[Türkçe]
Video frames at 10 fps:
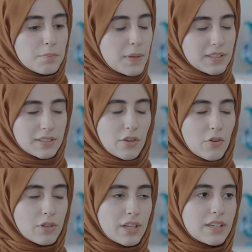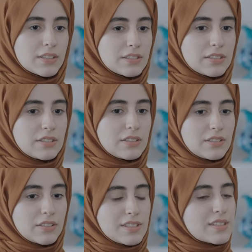Beni de öyle e,
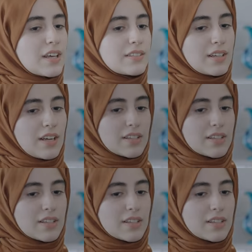insanlar